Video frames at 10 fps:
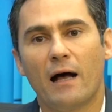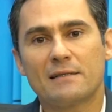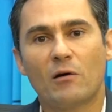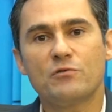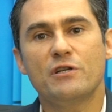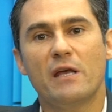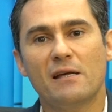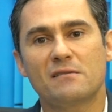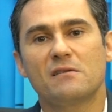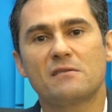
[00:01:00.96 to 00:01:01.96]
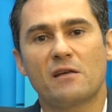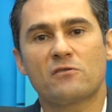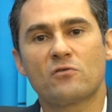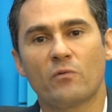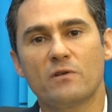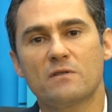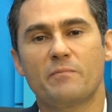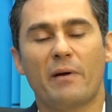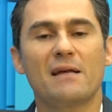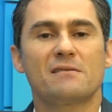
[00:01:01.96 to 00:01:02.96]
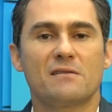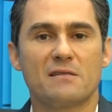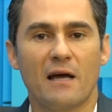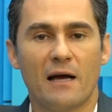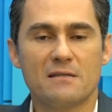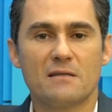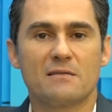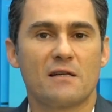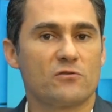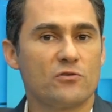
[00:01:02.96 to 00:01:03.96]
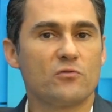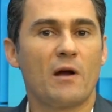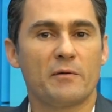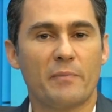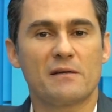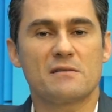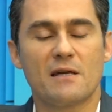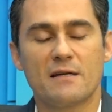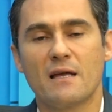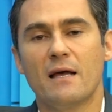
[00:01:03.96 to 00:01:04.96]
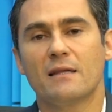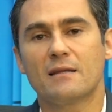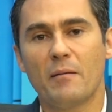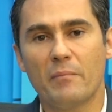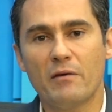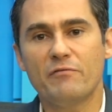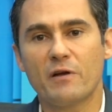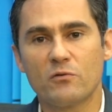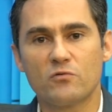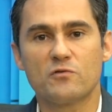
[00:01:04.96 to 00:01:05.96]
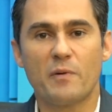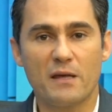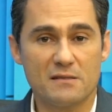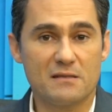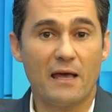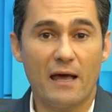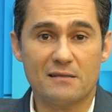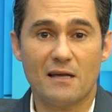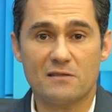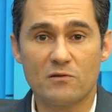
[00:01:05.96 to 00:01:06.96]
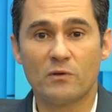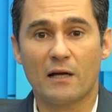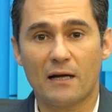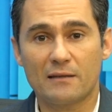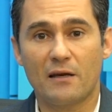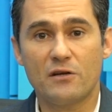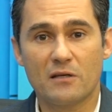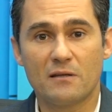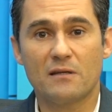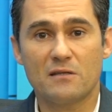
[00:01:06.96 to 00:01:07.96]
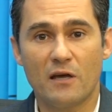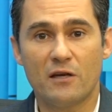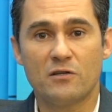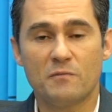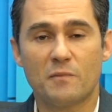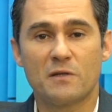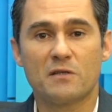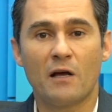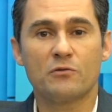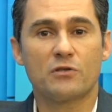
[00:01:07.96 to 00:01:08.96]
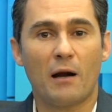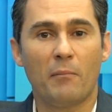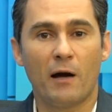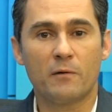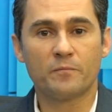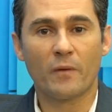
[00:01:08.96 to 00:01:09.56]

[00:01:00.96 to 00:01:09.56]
as audiências e sessões presenciais, sessões de julgamento presenciais, também ficam suspensas e essa é a segunda característica desse regime especial de trabalho.